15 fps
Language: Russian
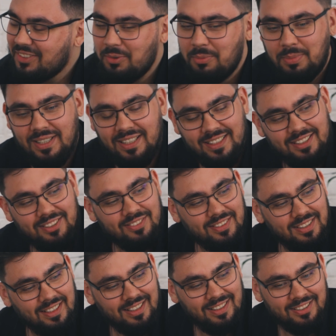Ну, блин, ну
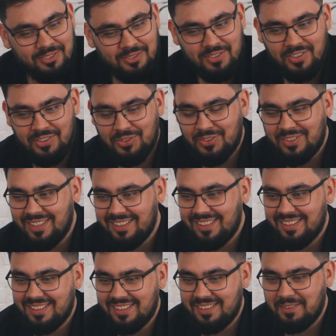да, но все равно
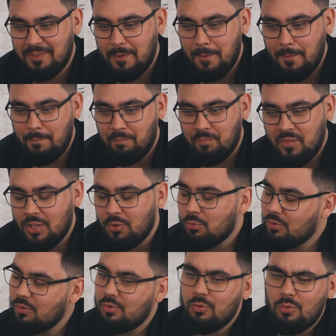как-то это... Не,
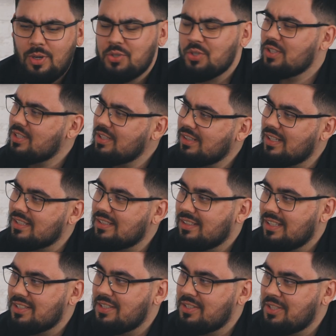ну, ну, а ну, сейчас согласен,
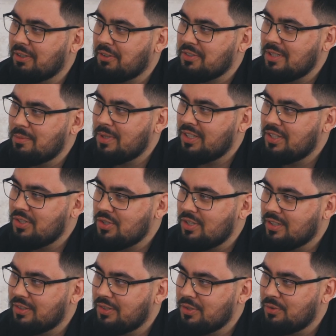да, если сервис нормальный, не
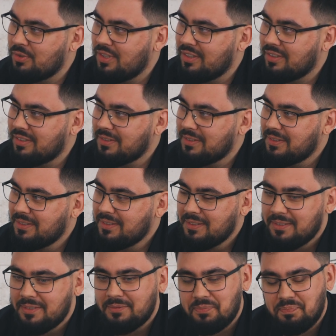жалко на него денег.
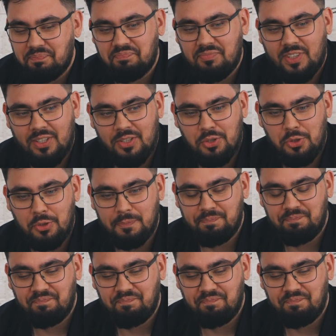Хорошо.